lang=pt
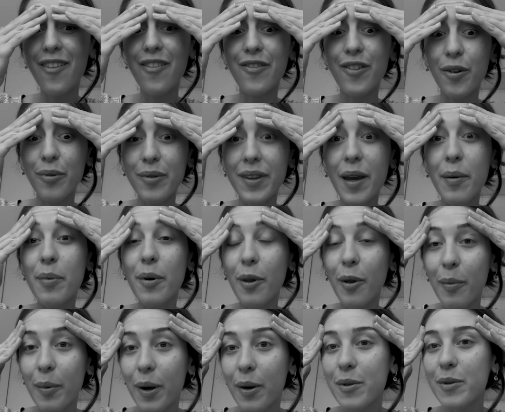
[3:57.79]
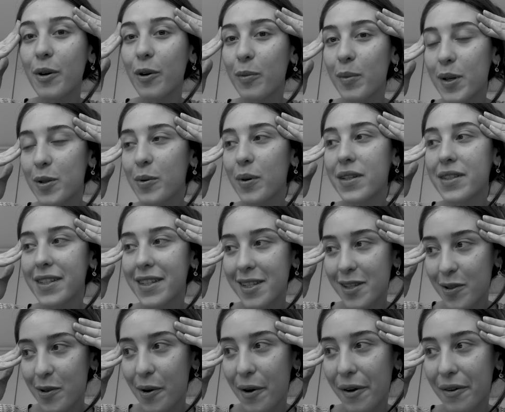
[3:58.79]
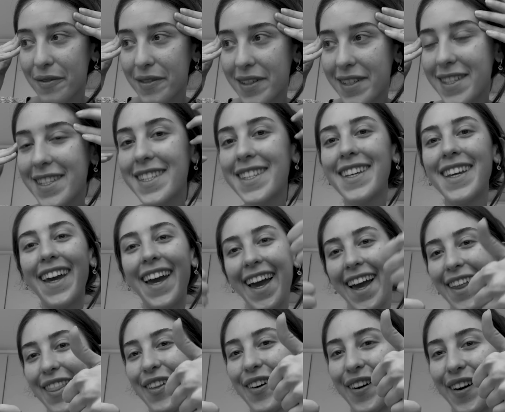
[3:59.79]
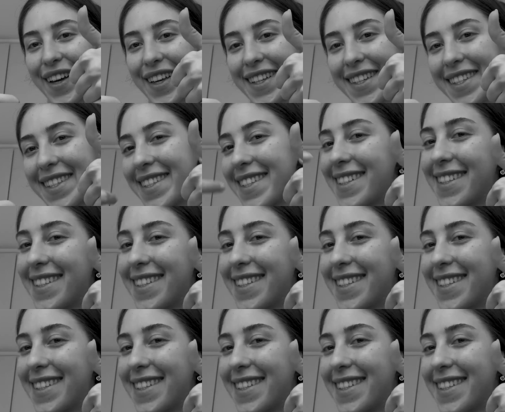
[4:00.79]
vão ter pelo menos algumas coisinhas novas. É nós.